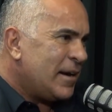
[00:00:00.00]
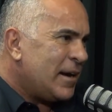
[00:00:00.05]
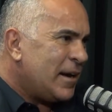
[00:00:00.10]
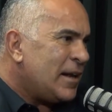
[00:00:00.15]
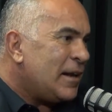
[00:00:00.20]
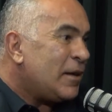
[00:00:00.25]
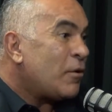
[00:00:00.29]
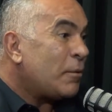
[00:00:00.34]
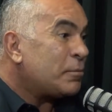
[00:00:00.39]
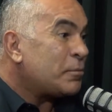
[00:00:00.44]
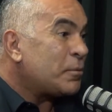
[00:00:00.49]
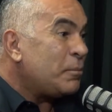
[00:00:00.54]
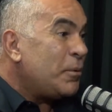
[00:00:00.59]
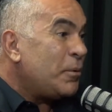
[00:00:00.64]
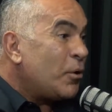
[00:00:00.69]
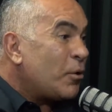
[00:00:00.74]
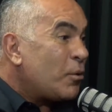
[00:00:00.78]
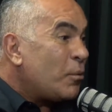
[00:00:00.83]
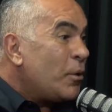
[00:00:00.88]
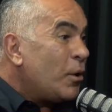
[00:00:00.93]
helicóptero
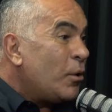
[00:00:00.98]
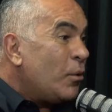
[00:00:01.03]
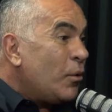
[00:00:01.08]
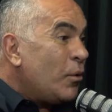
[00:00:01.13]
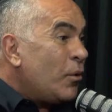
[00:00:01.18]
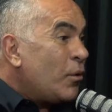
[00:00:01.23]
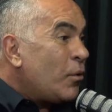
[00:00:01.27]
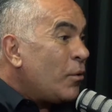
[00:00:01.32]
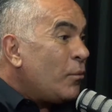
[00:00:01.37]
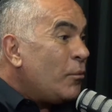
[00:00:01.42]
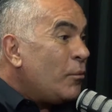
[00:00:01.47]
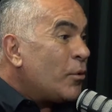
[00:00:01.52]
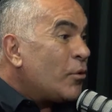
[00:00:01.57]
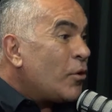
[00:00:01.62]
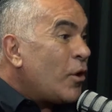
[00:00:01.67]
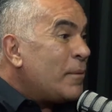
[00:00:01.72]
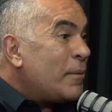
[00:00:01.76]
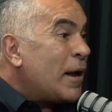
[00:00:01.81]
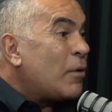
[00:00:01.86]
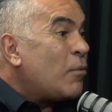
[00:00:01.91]
meu com o meu, com meu com
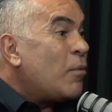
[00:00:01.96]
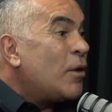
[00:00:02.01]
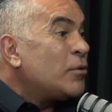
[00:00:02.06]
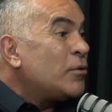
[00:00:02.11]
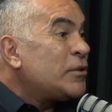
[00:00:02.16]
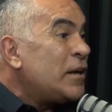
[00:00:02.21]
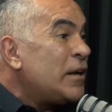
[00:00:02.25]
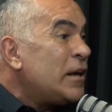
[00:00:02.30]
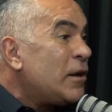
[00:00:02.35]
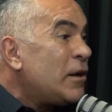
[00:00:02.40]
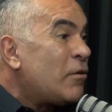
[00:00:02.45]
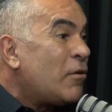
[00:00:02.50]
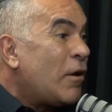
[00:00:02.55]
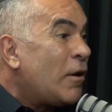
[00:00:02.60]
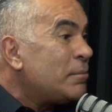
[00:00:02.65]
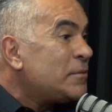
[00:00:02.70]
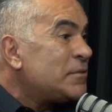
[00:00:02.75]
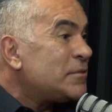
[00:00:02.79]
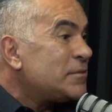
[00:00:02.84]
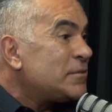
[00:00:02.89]
nome, é Walter
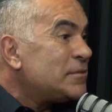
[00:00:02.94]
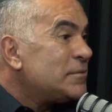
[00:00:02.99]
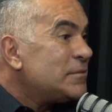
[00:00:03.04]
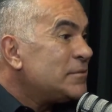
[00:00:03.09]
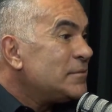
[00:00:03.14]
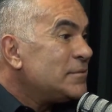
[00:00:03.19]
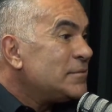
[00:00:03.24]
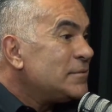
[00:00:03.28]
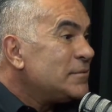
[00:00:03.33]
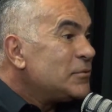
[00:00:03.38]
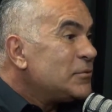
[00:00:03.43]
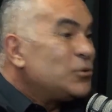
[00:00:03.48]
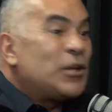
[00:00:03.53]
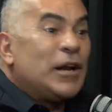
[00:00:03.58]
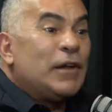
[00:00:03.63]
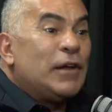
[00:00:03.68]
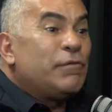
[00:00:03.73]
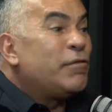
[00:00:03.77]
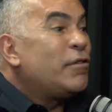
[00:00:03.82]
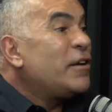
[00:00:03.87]
Helicóptero, o
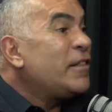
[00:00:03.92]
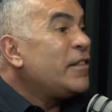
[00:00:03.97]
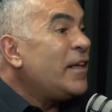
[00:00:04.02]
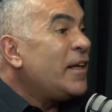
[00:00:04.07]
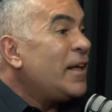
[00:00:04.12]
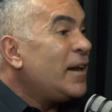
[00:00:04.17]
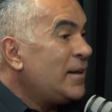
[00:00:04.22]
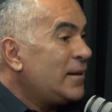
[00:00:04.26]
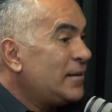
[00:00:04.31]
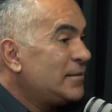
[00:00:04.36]
telefone dele.